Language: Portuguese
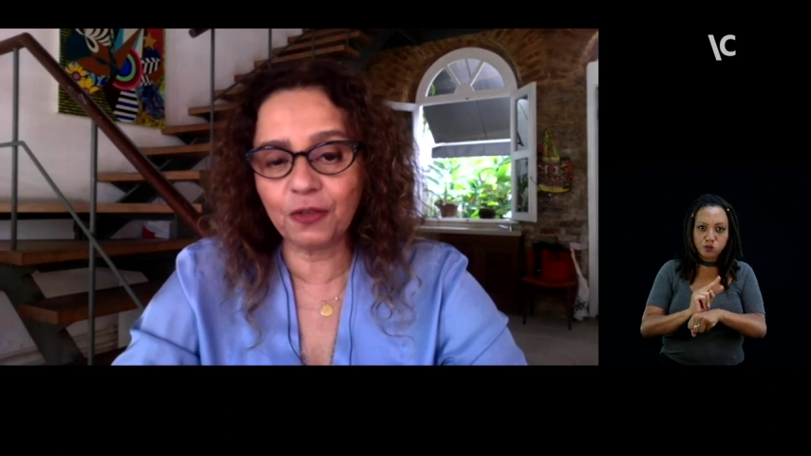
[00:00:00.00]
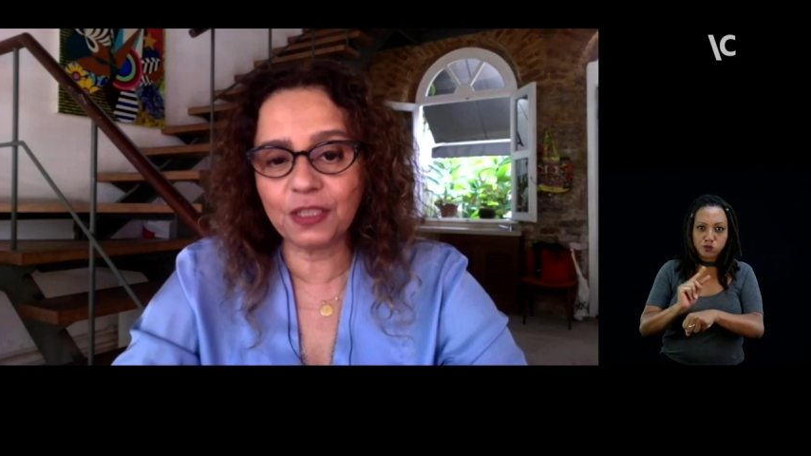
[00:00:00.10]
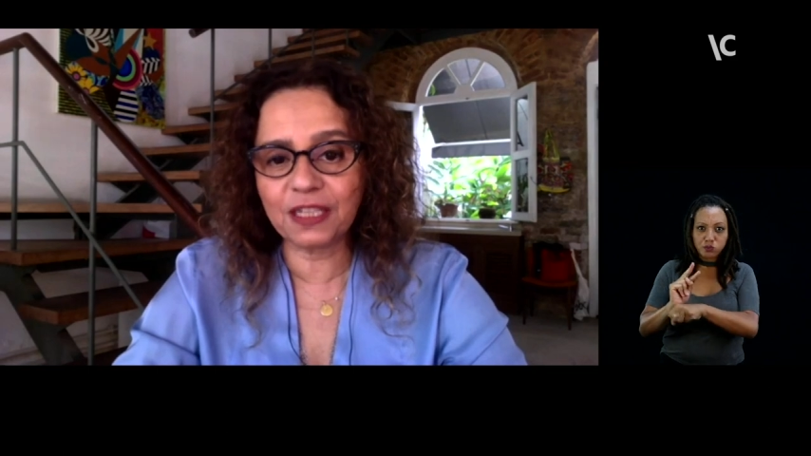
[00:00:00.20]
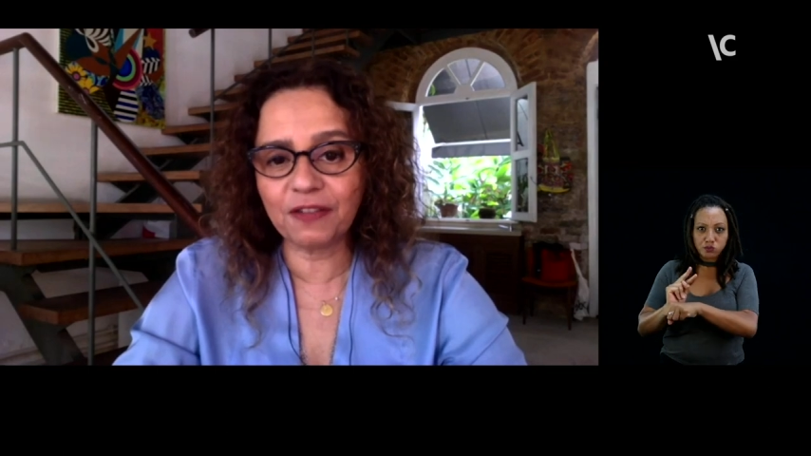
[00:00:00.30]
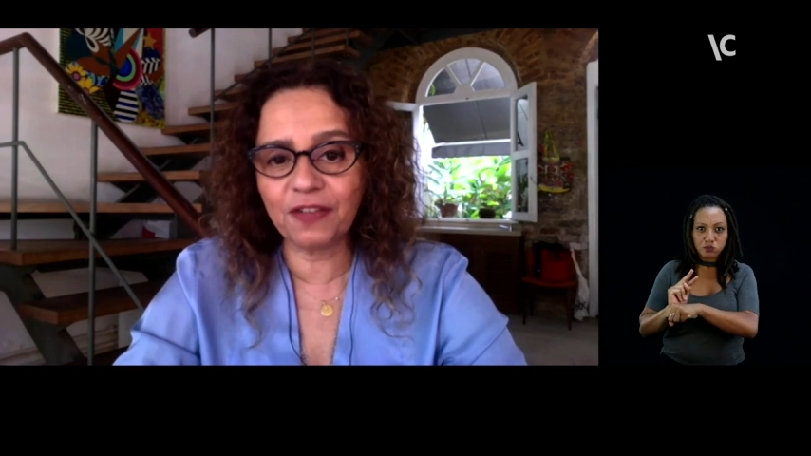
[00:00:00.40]

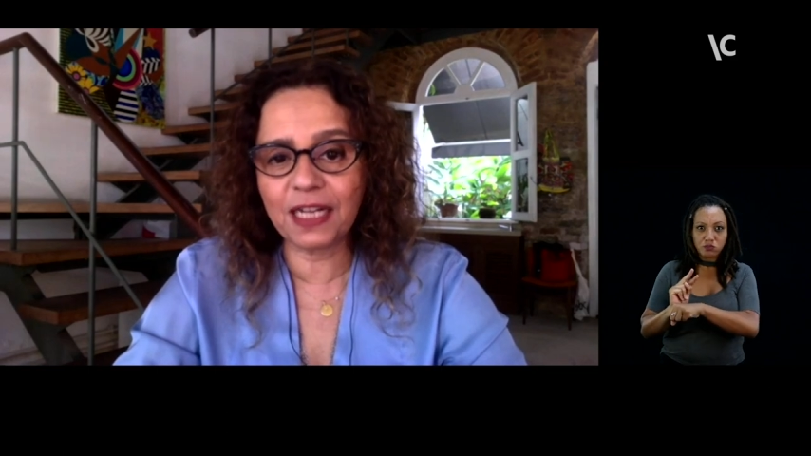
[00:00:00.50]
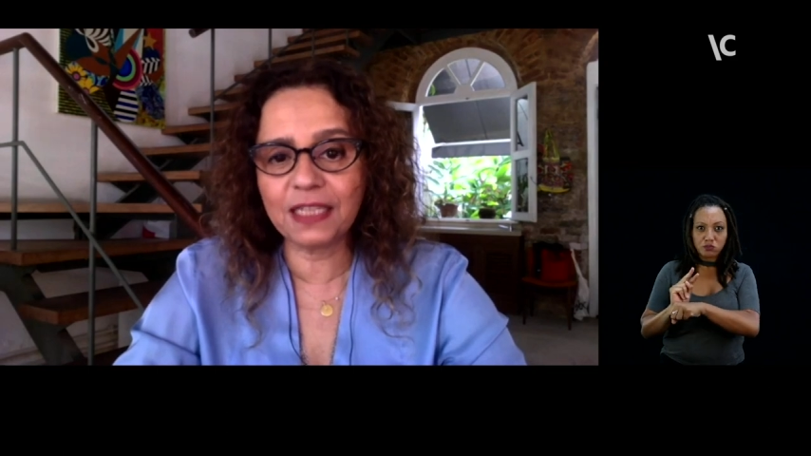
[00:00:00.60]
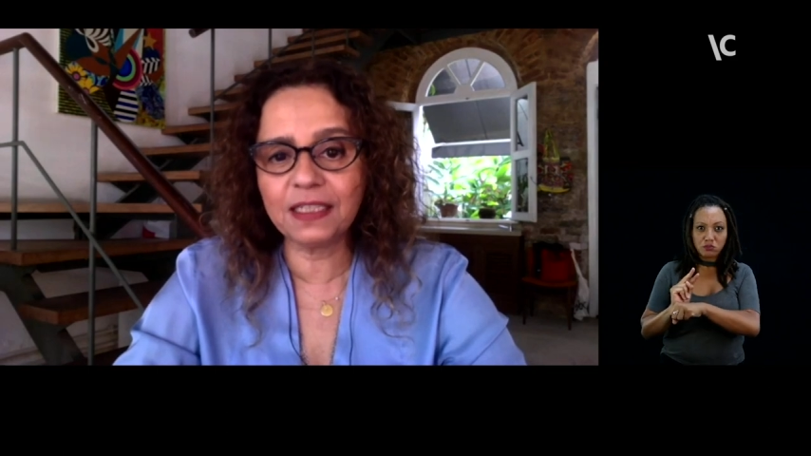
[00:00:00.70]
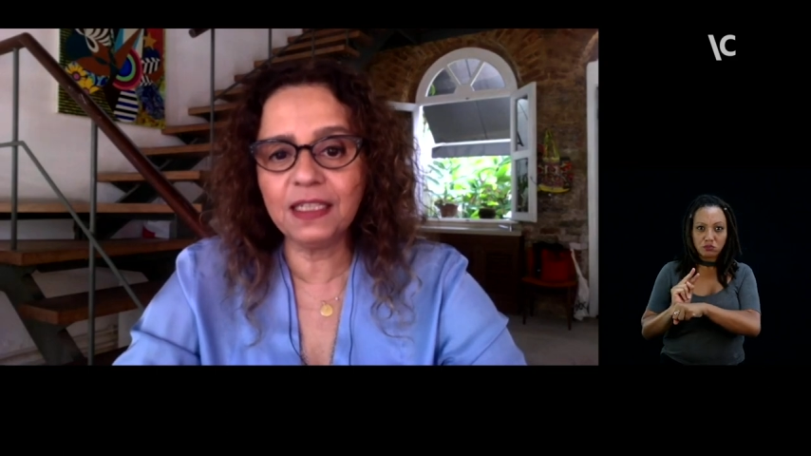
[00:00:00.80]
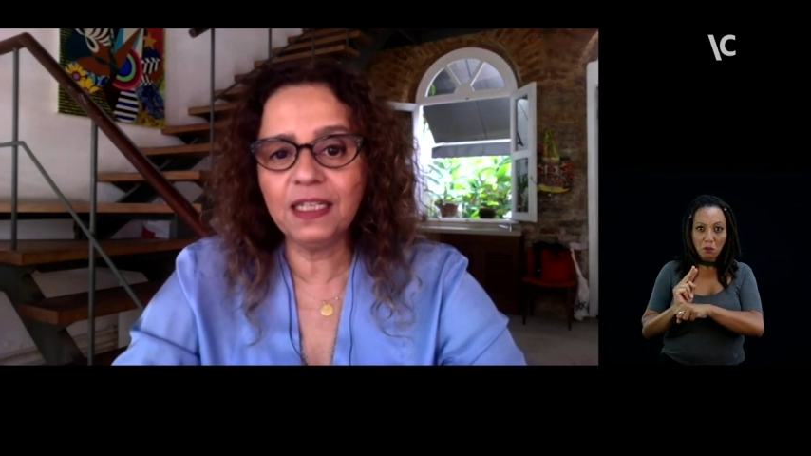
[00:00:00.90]

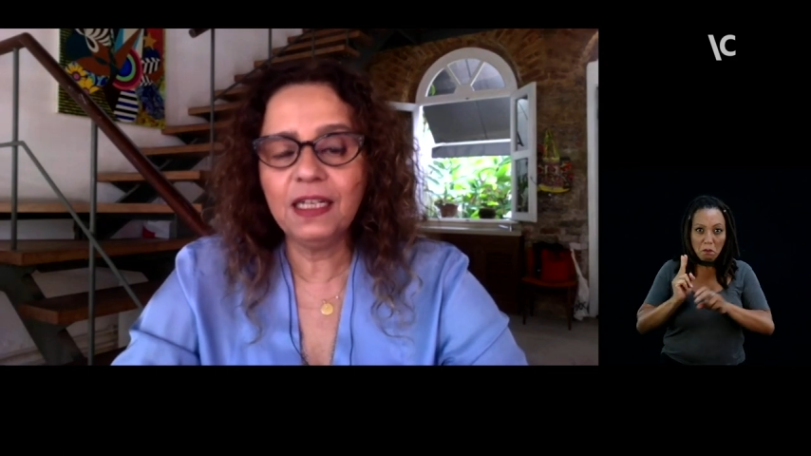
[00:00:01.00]
conservada,